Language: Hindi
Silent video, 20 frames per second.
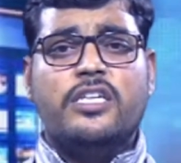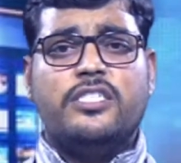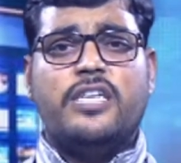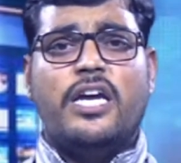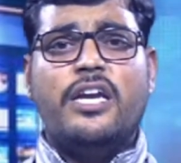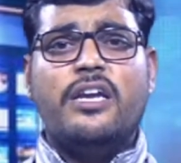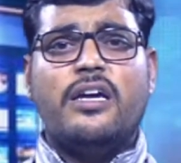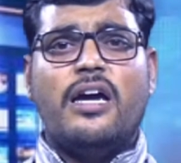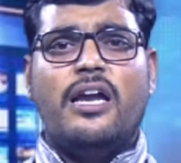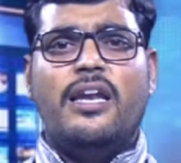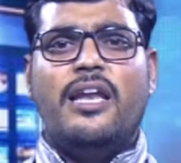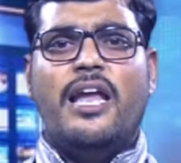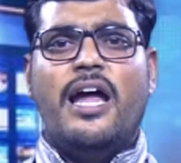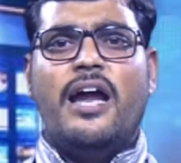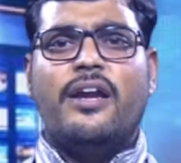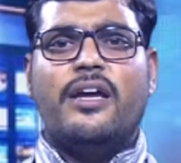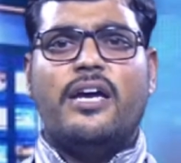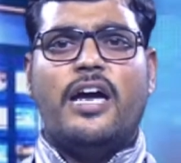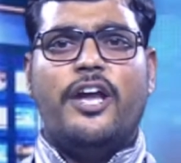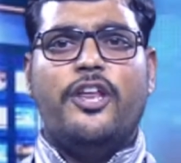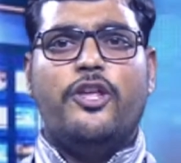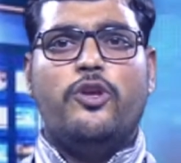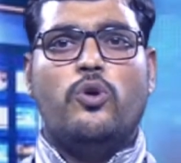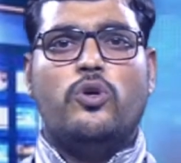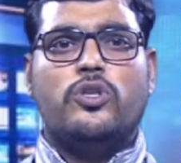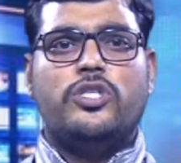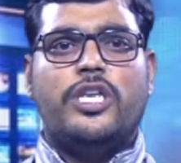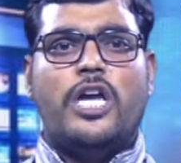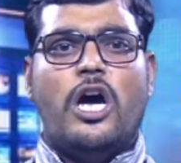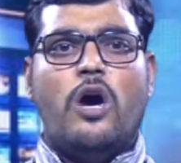जन कल्याणकारी
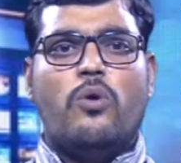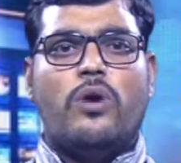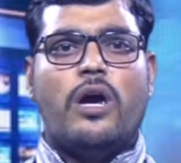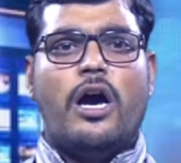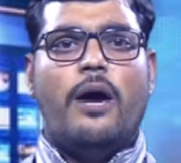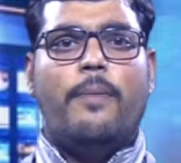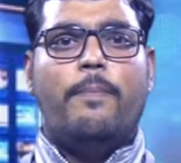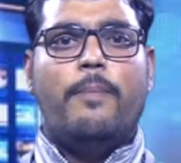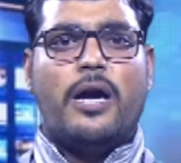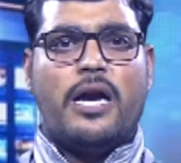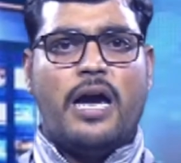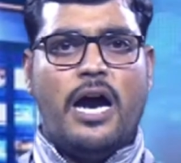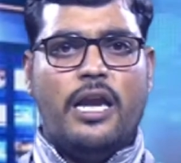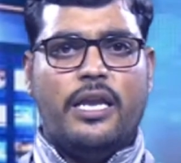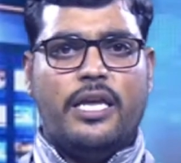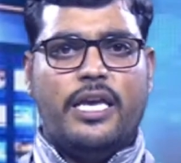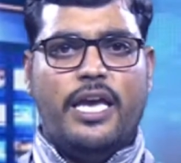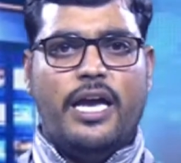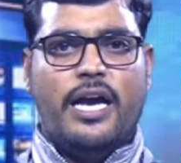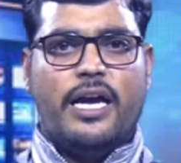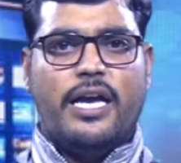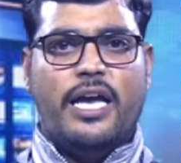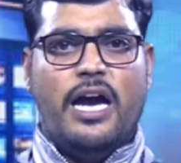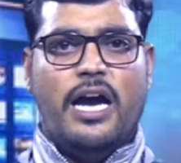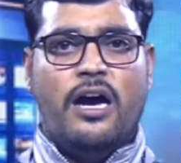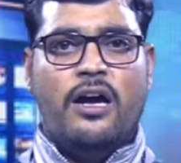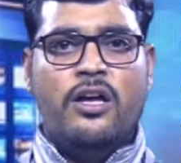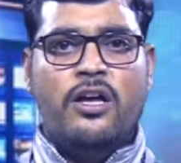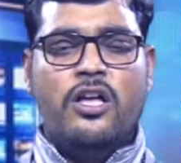योजनाओं का बखान किया गया